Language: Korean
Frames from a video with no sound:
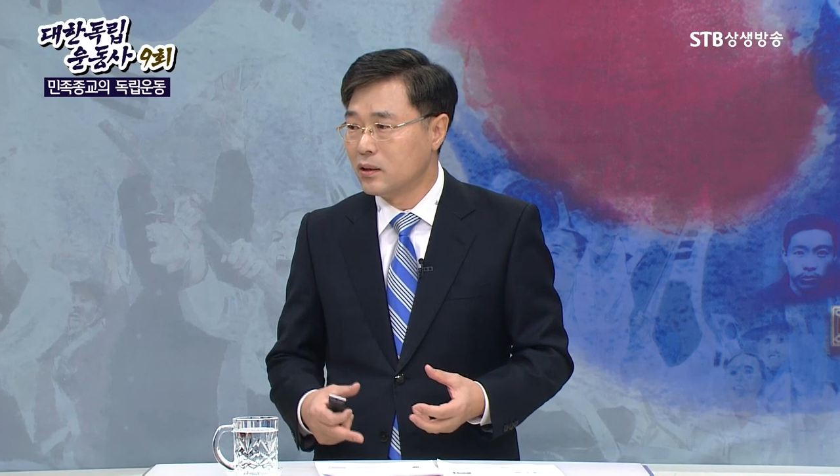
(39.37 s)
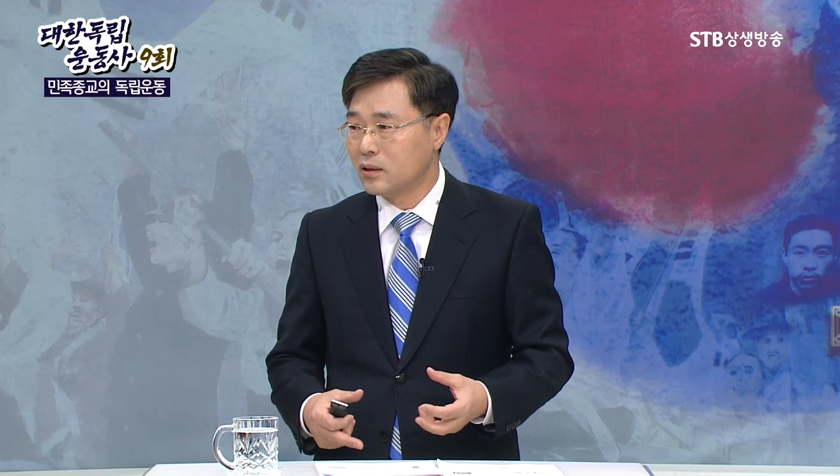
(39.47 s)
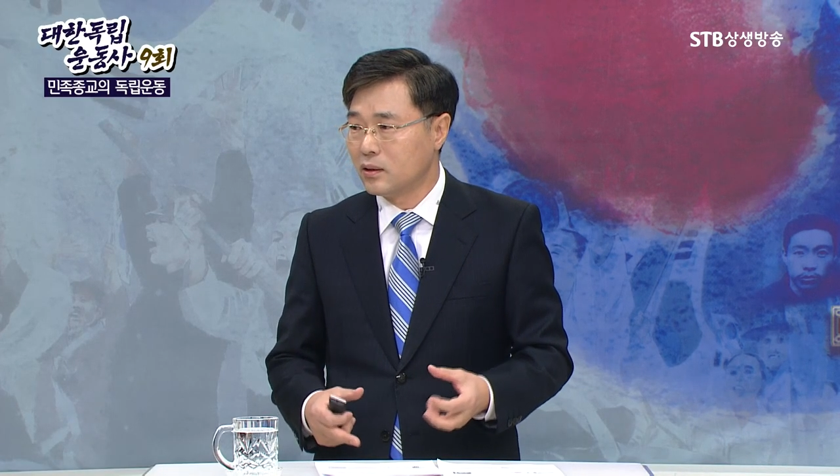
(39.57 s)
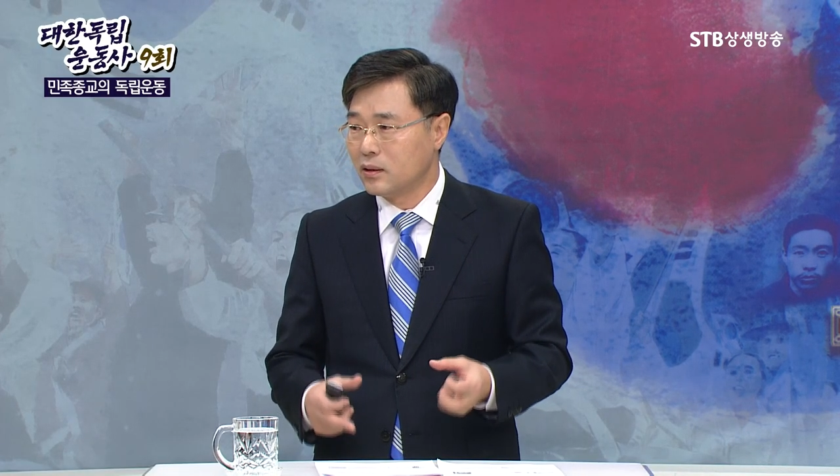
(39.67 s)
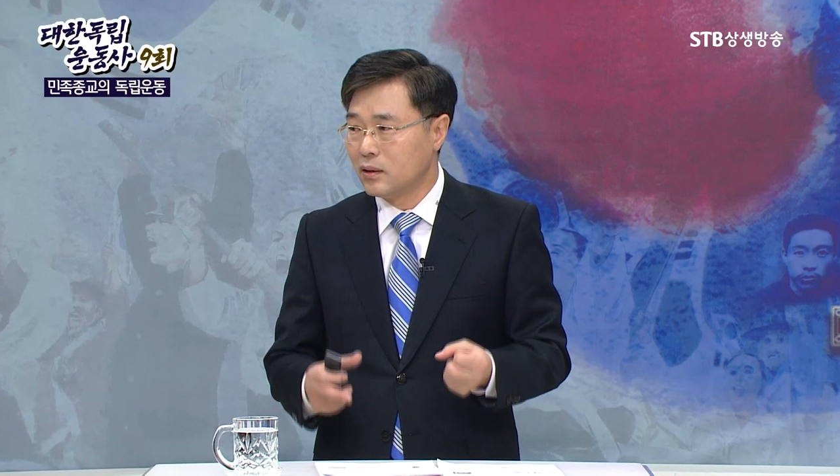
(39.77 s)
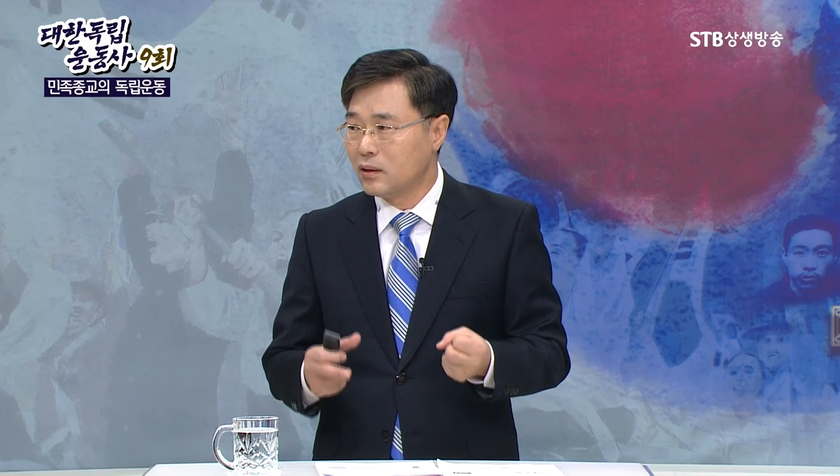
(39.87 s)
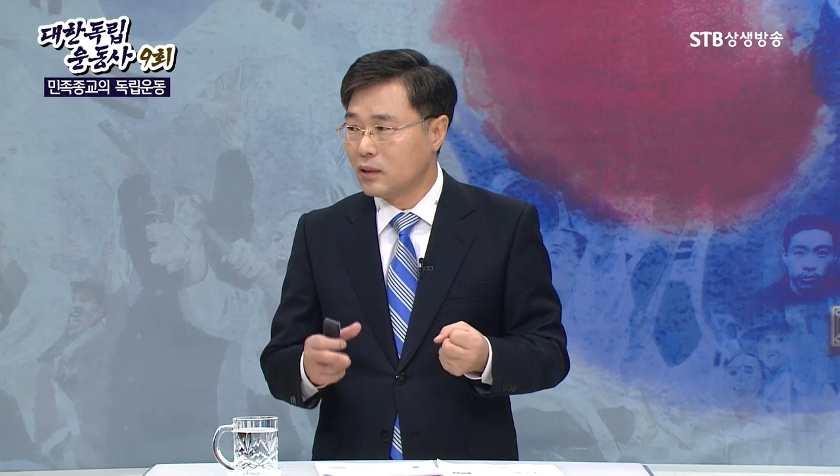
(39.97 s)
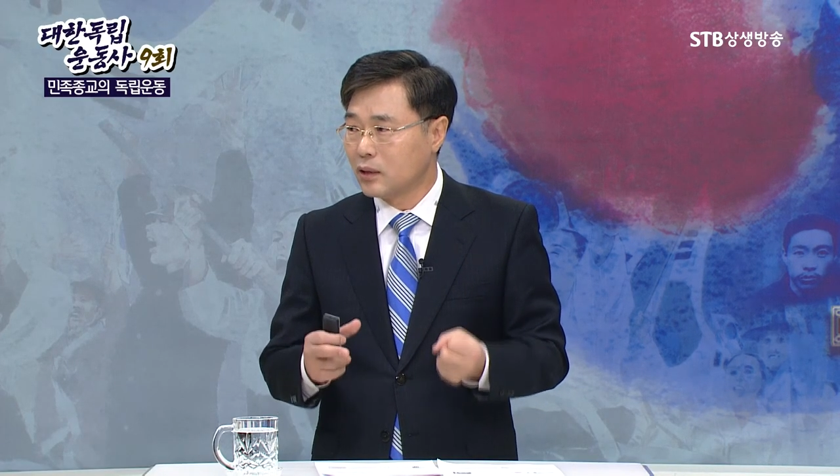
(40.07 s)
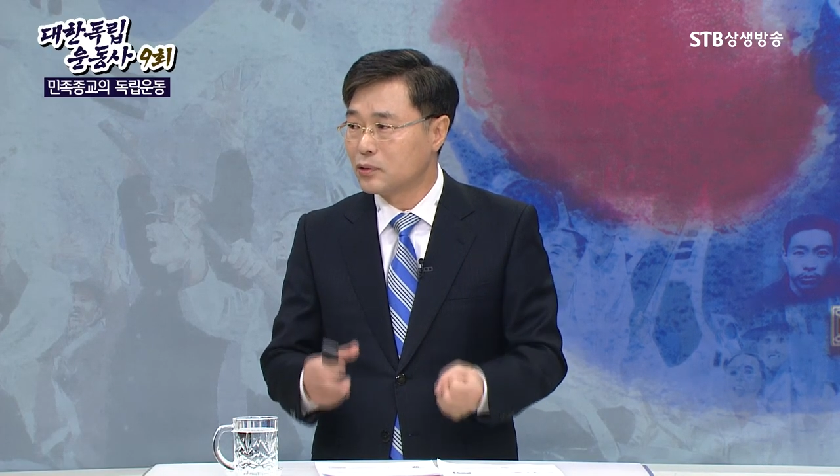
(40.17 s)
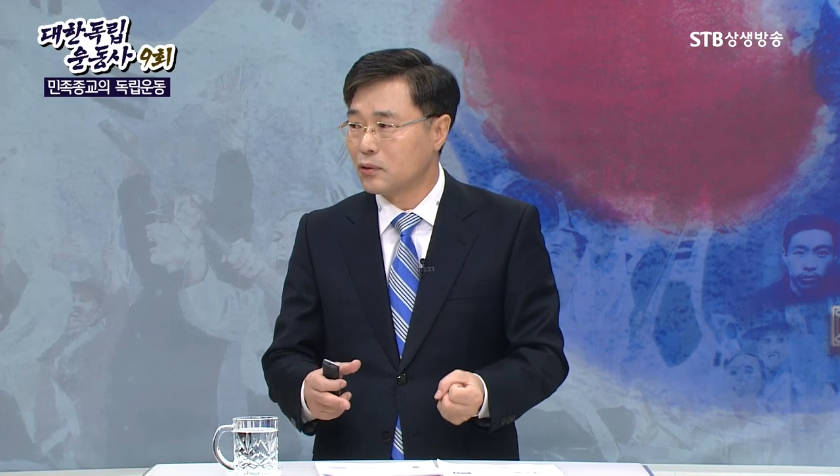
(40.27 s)
예,
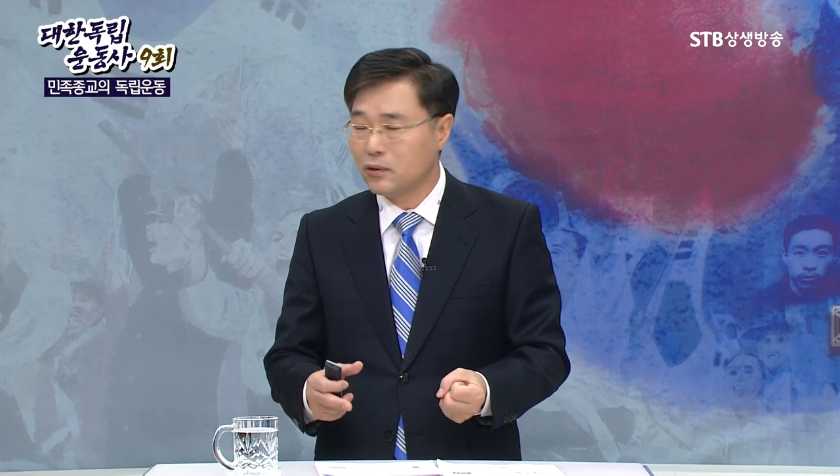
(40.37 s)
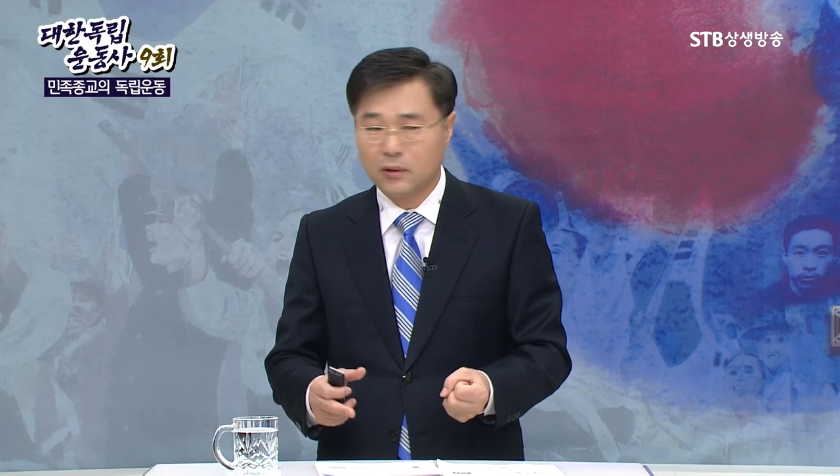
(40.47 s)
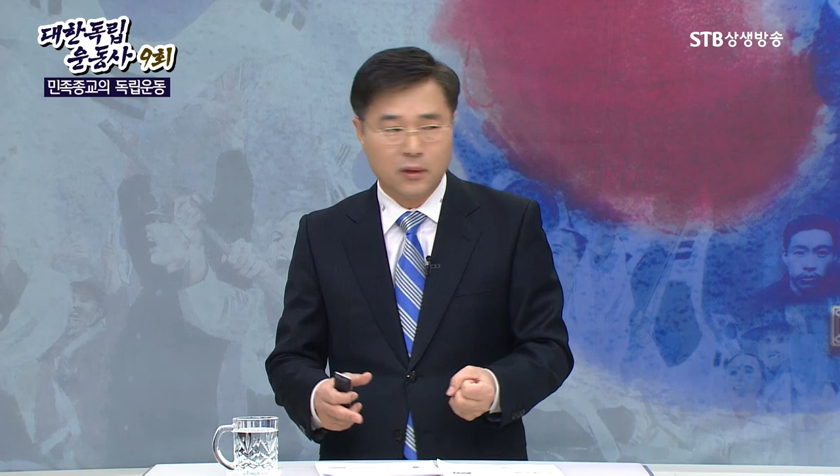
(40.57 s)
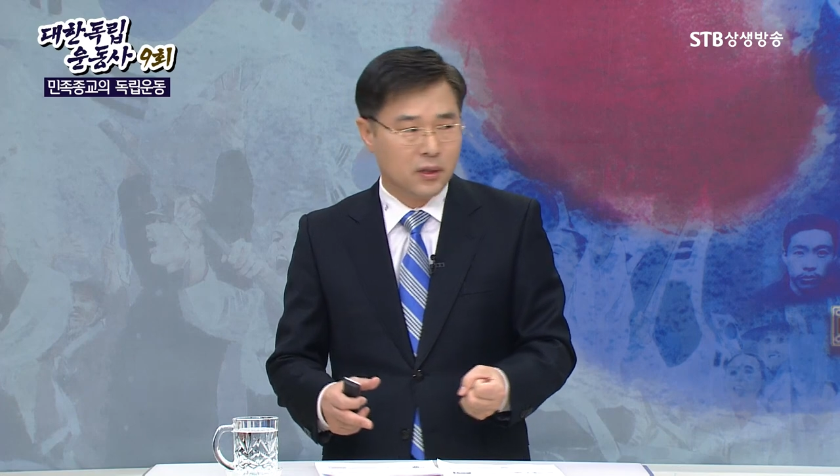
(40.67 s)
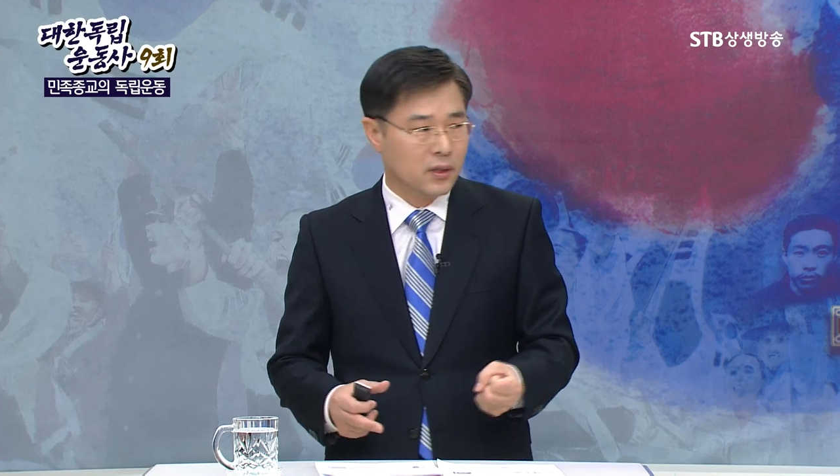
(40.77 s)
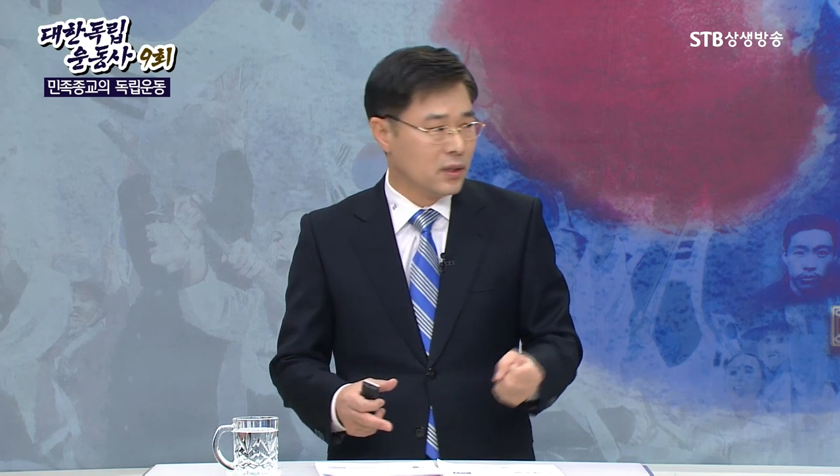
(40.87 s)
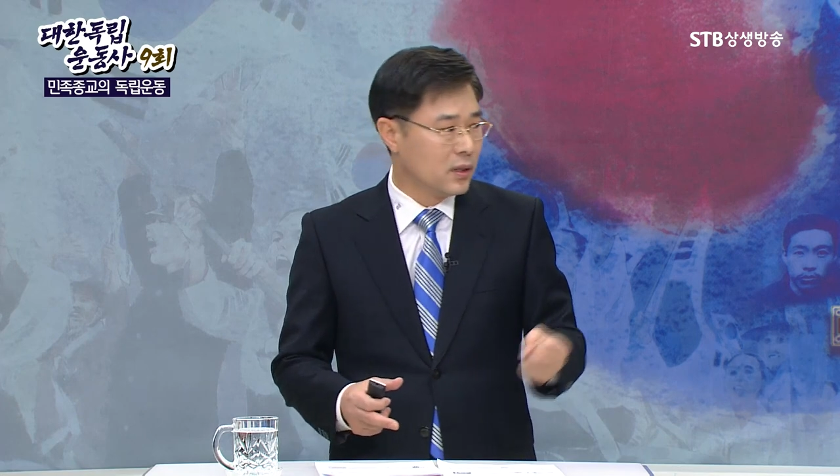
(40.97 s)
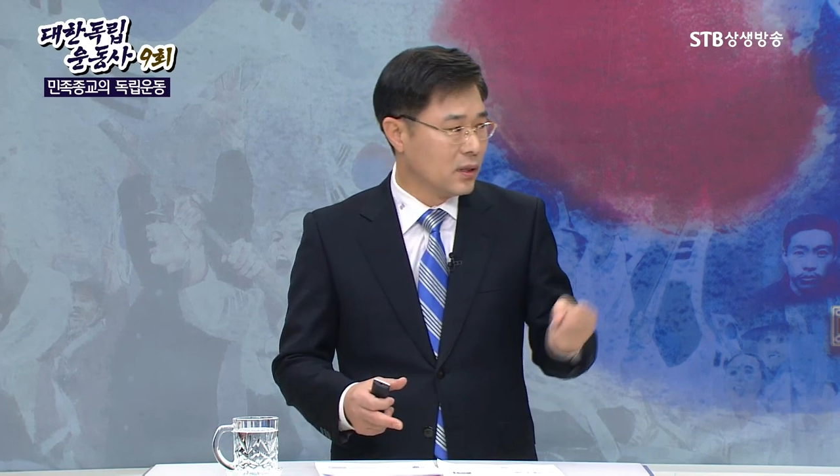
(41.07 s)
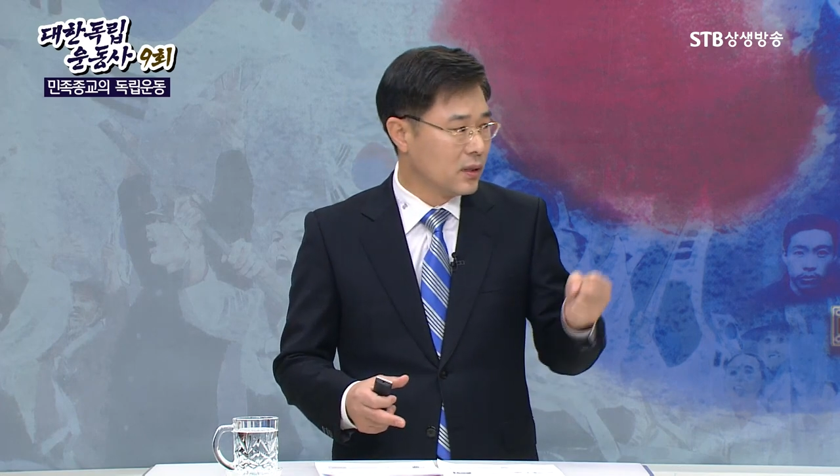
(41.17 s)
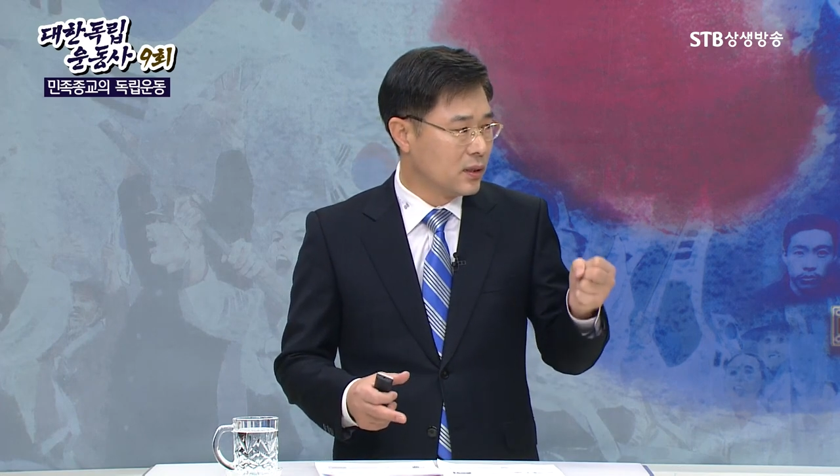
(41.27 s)
단속을
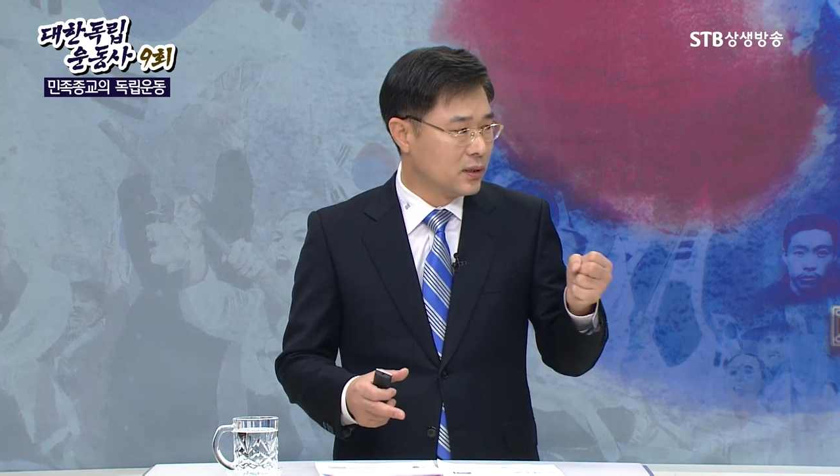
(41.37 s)
예,